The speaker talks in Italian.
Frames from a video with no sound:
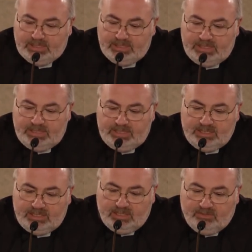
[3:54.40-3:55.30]

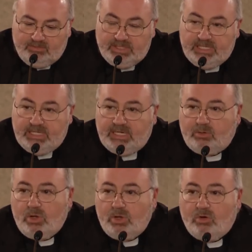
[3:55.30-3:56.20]
di vedere
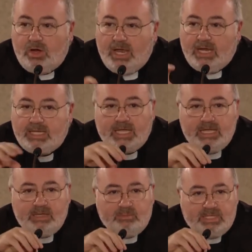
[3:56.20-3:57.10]
quello che anche che
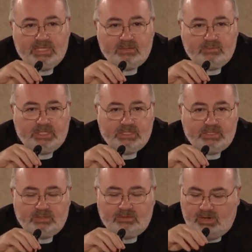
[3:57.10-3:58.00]

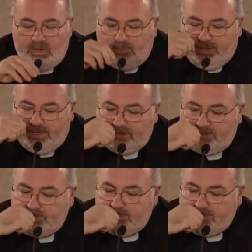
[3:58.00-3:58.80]
immediatamente non appare.